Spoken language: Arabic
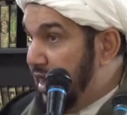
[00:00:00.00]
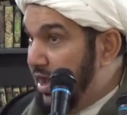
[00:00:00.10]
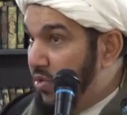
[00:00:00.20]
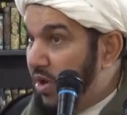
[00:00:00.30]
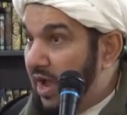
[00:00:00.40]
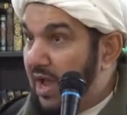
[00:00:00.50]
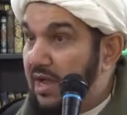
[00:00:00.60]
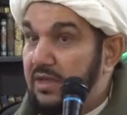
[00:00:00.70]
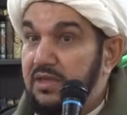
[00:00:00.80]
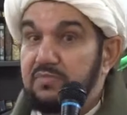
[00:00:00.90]
أو
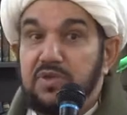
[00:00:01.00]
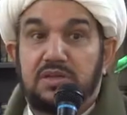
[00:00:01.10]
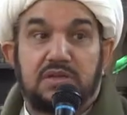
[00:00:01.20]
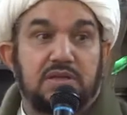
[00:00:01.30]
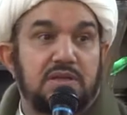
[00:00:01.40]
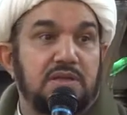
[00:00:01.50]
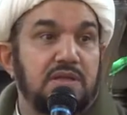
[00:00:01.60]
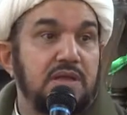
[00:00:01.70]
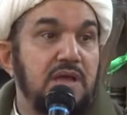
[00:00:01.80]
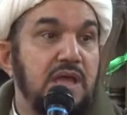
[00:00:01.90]
حاكم
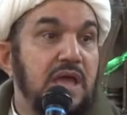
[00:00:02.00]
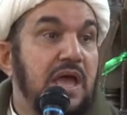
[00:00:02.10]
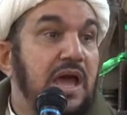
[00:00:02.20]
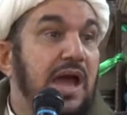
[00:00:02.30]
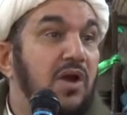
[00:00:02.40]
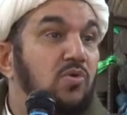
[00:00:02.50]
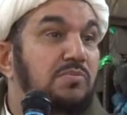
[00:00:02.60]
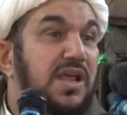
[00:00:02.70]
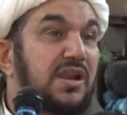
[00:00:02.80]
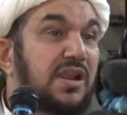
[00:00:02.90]
أو
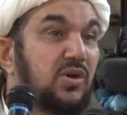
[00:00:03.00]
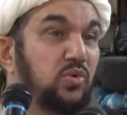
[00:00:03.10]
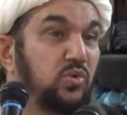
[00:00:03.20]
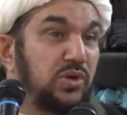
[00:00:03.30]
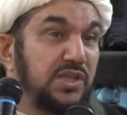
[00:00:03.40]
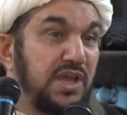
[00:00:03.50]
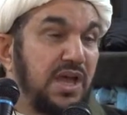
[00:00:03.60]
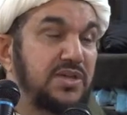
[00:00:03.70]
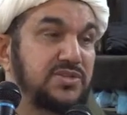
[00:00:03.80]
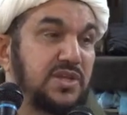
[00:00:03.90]
من له
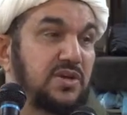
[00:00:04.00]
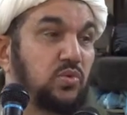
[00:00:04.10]
رياسة